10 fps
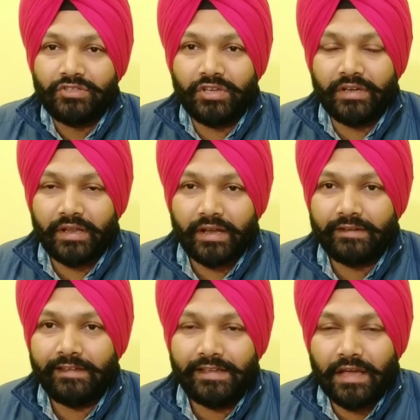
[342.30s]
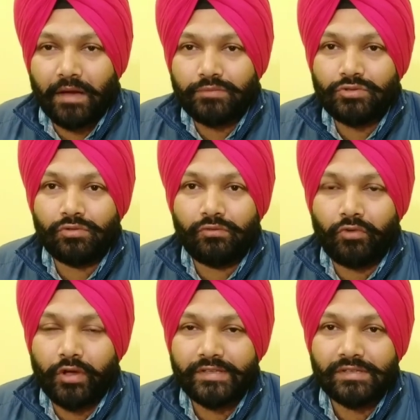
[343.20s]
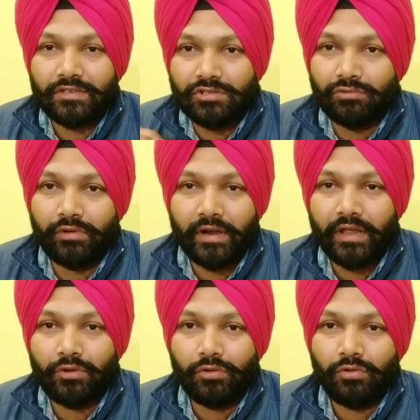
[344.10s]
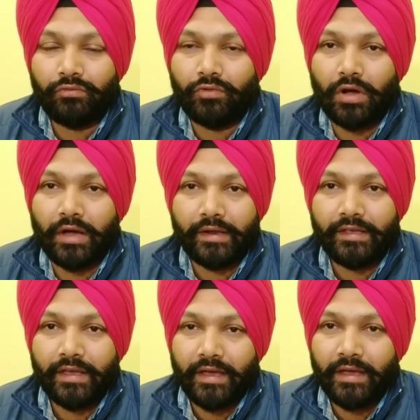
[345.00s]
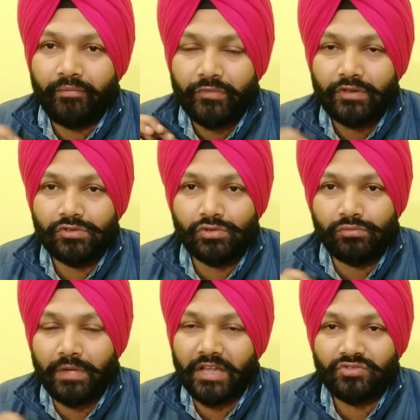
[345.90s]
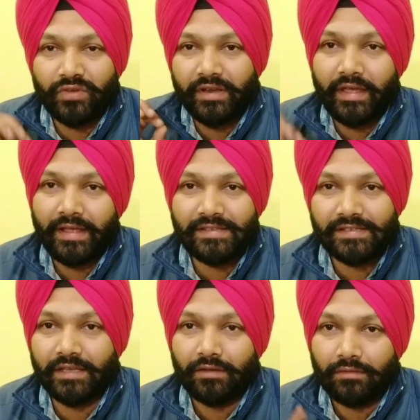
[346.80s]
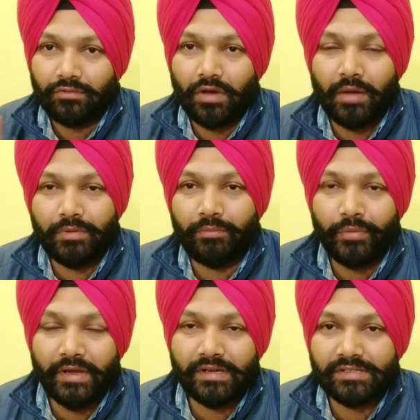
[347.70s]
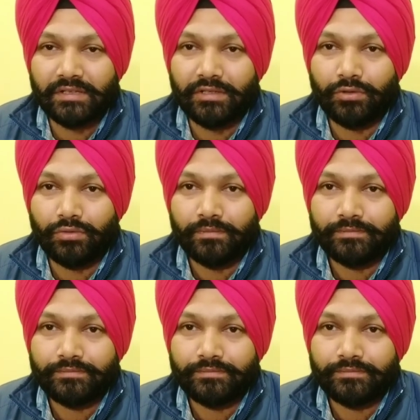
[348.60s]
ये डायरेक्टली आप जो वॉइस सुन रहे हो वो आ रही है जूम एच वन एन से तो आप कंपेयर कर सकते हो